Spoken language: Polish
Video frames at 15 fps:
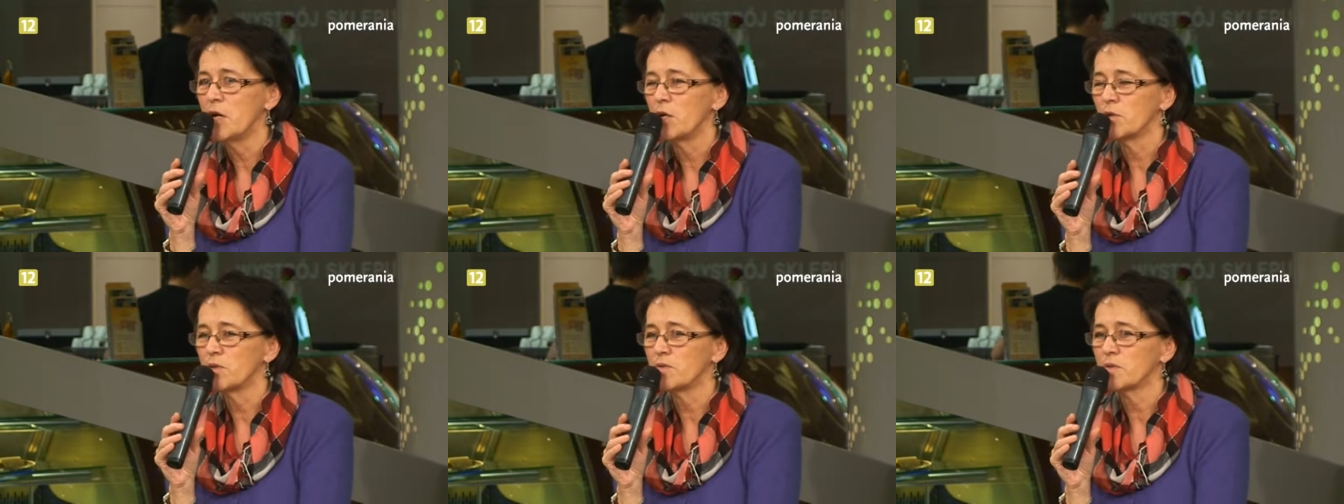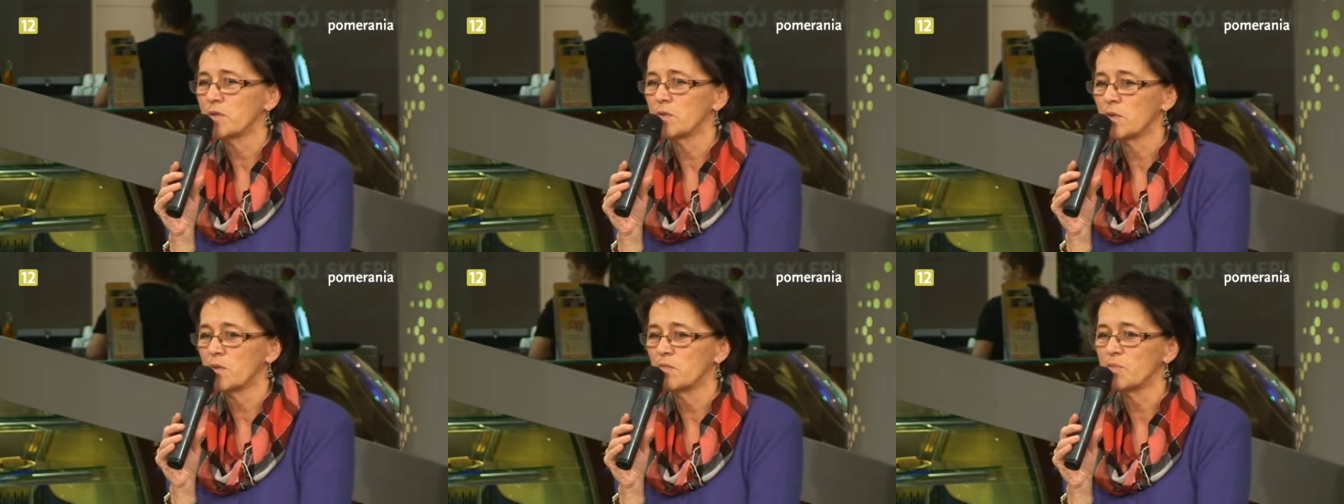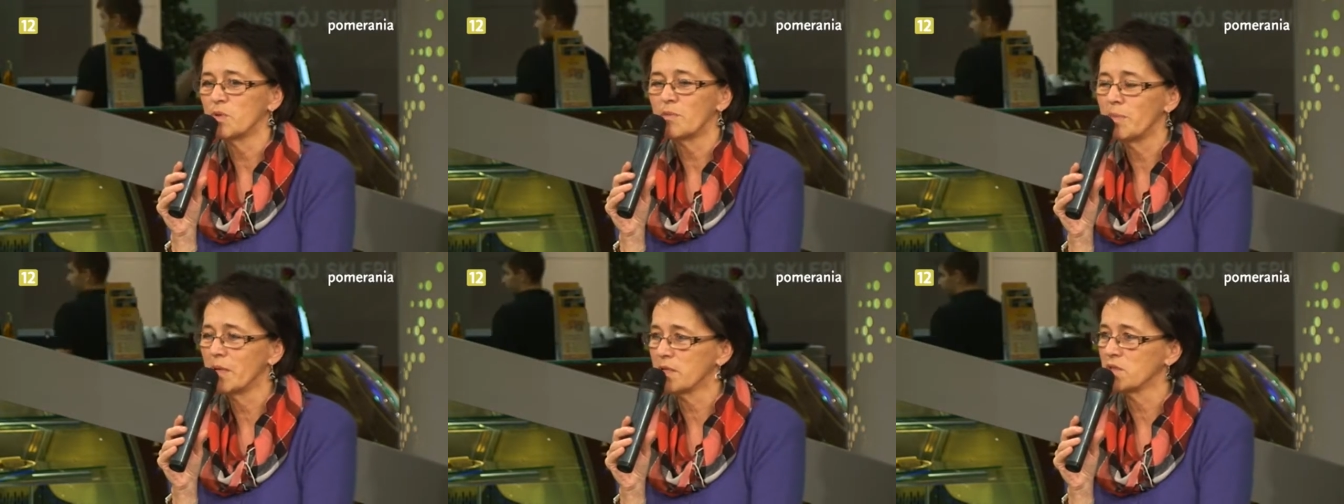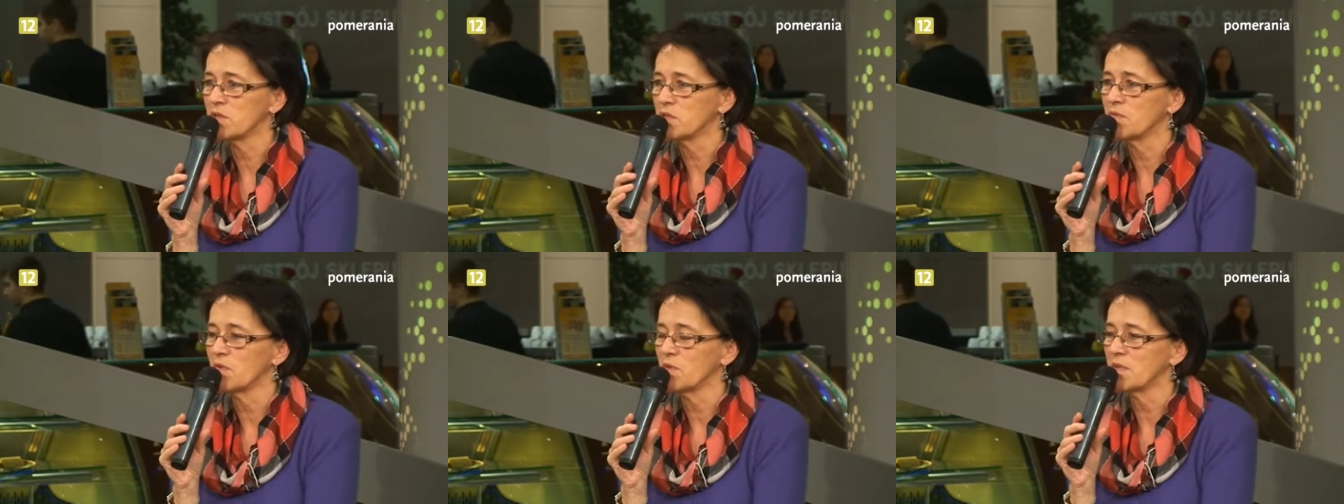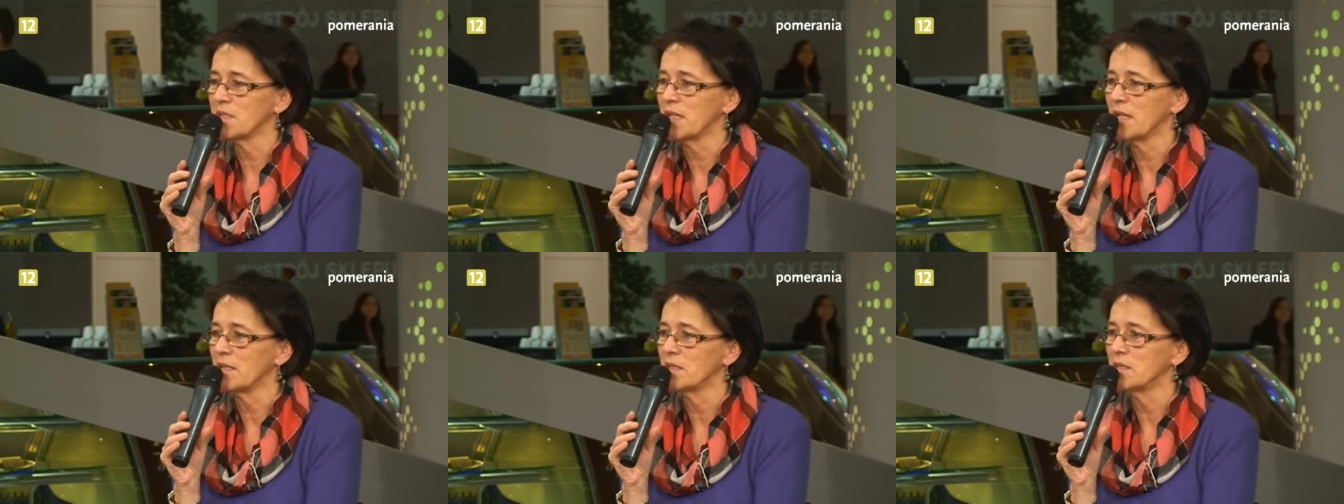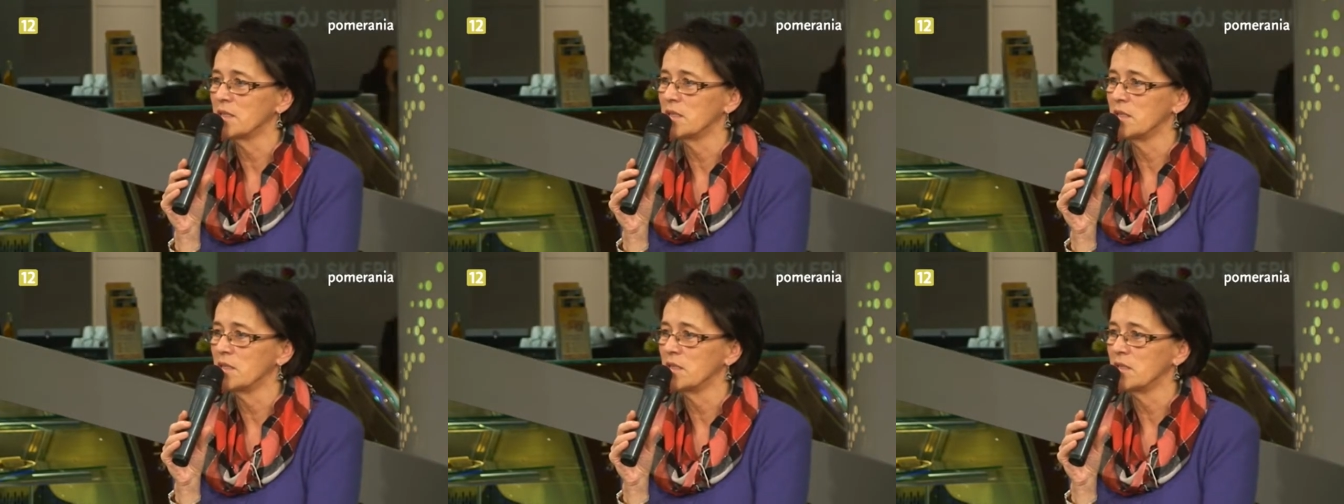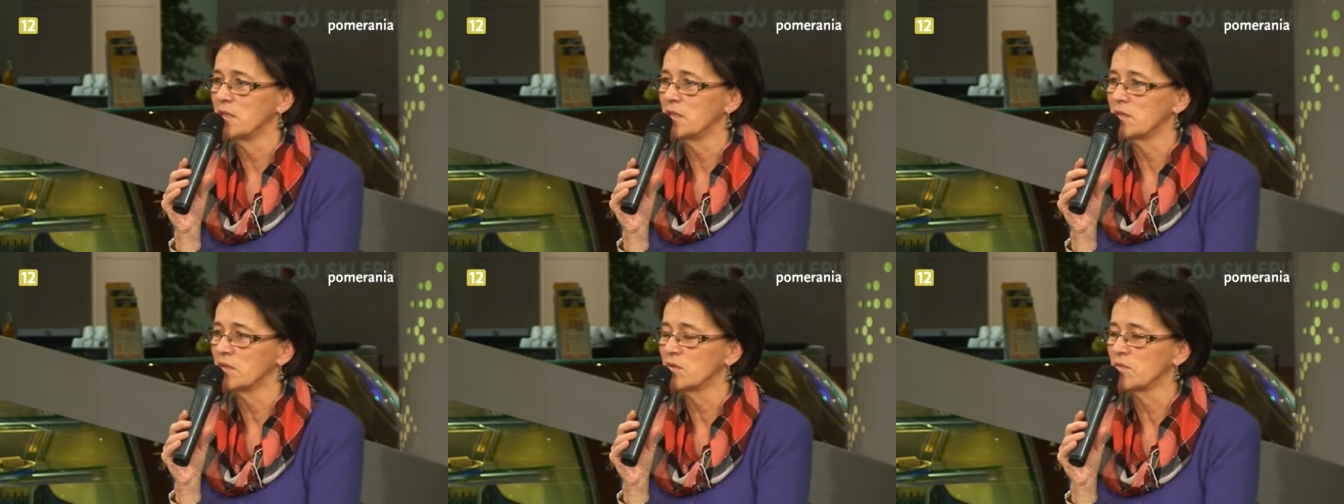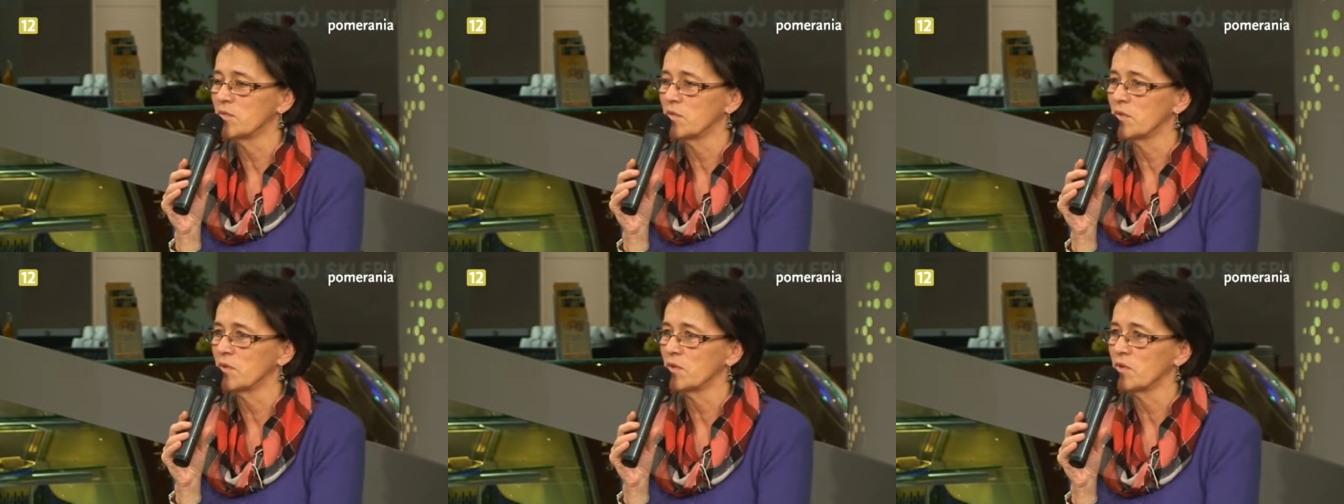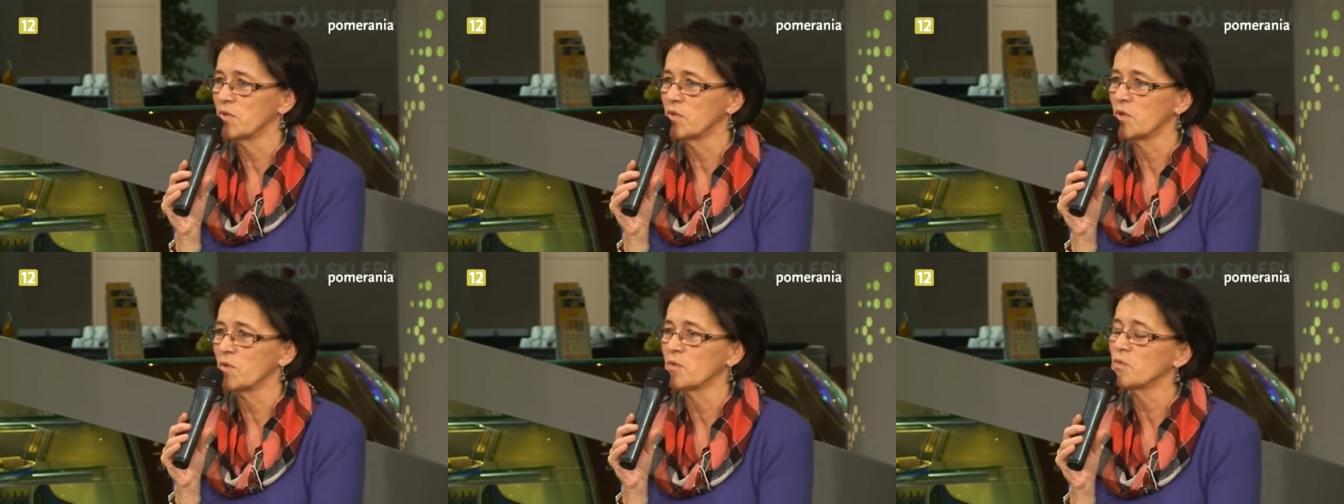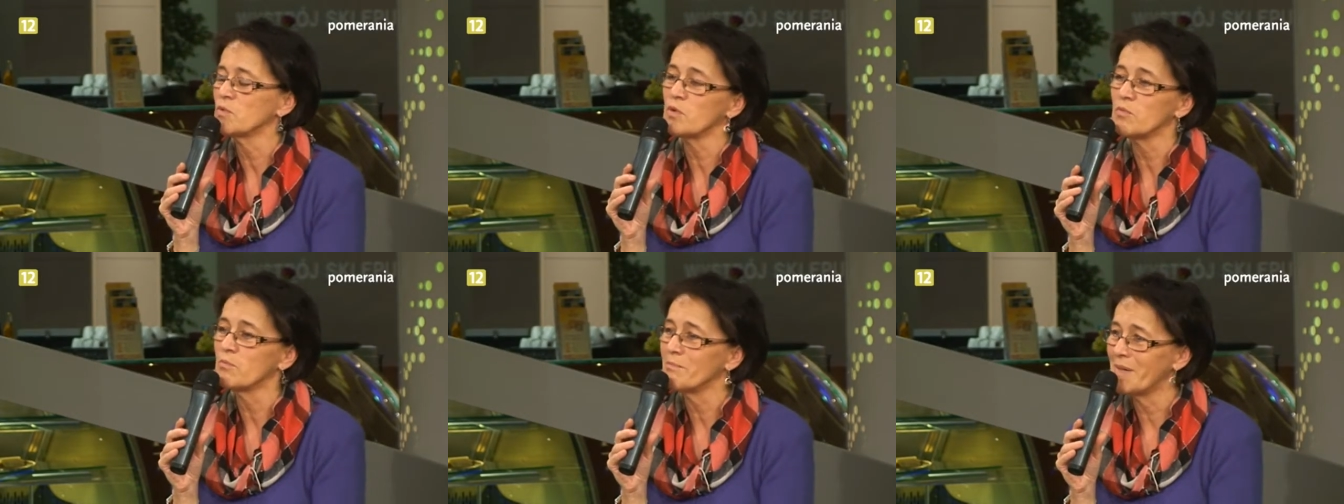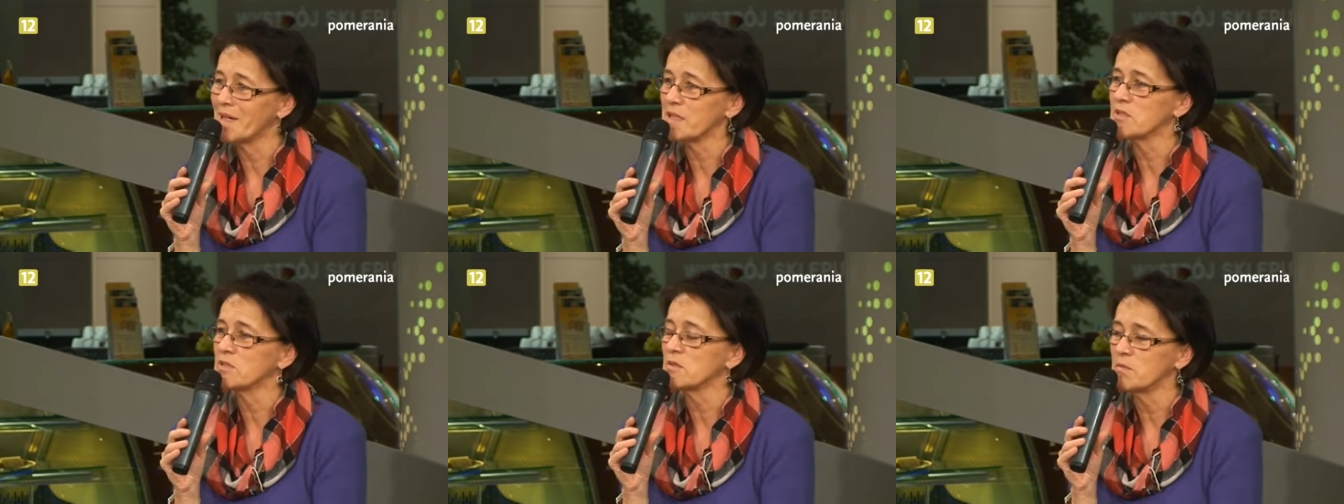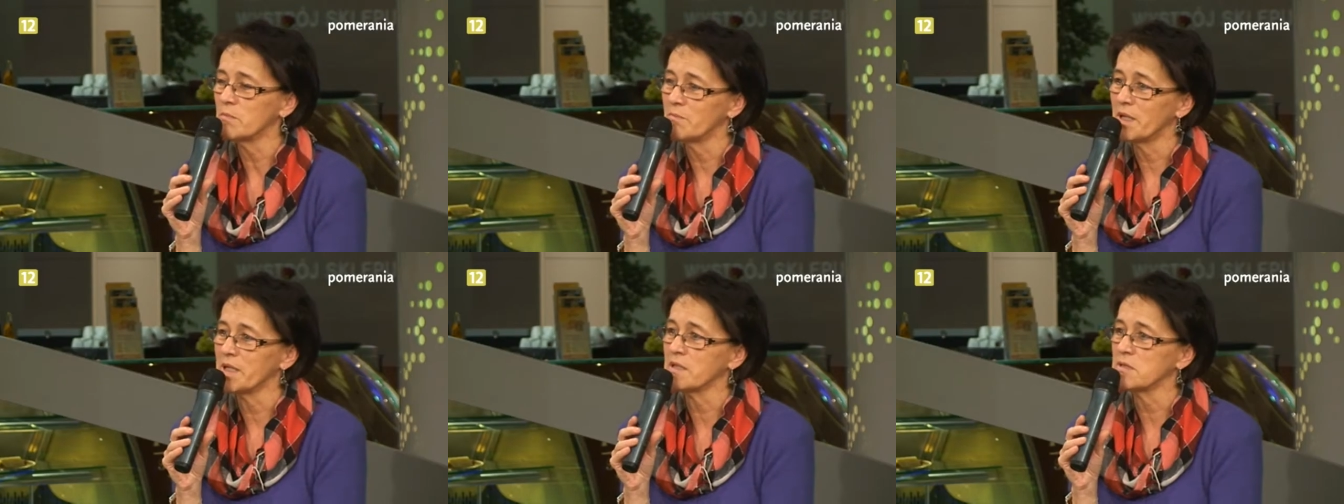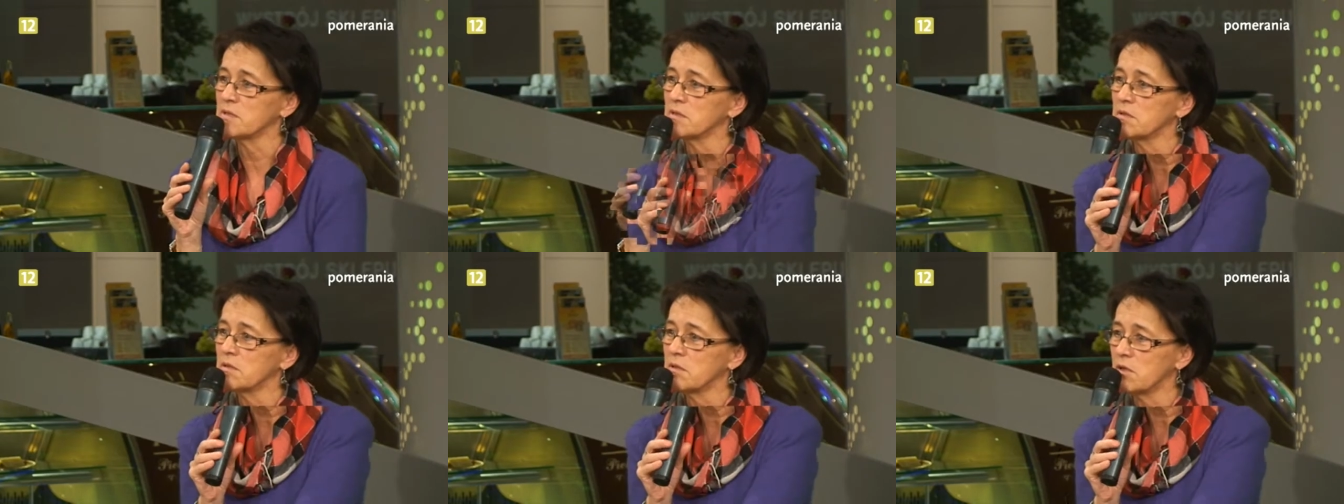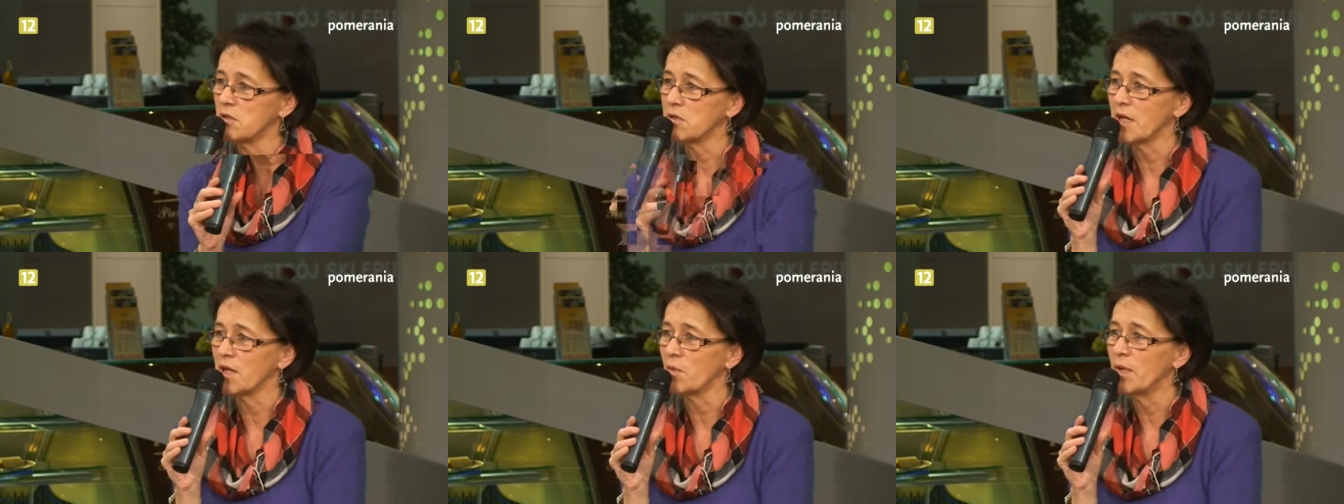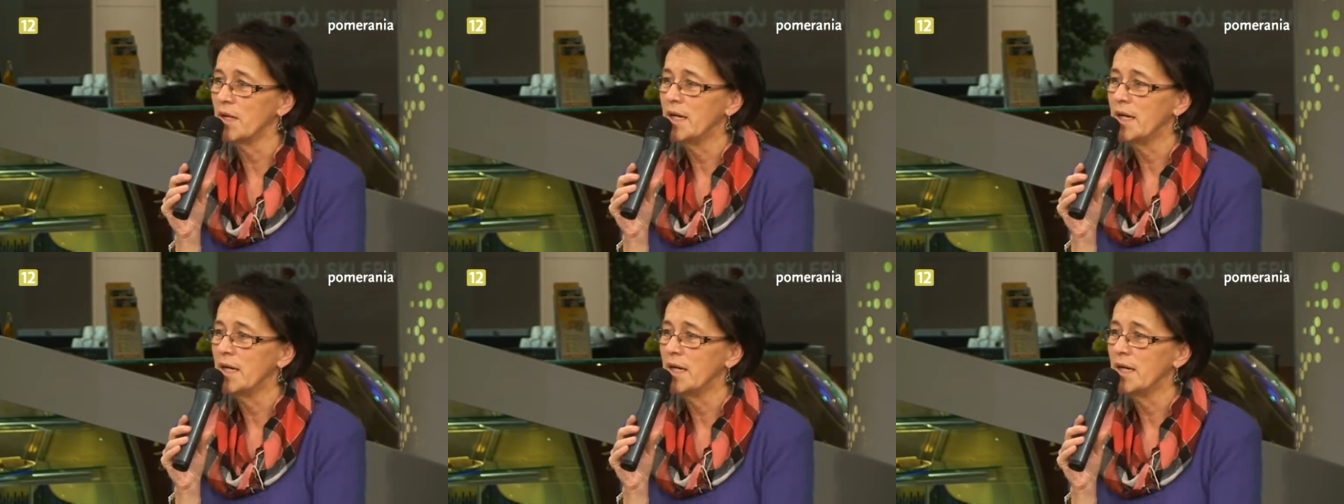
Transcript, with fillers: y, z którą był bardzo związany i y, do, którą bardzo, bardzo kochał.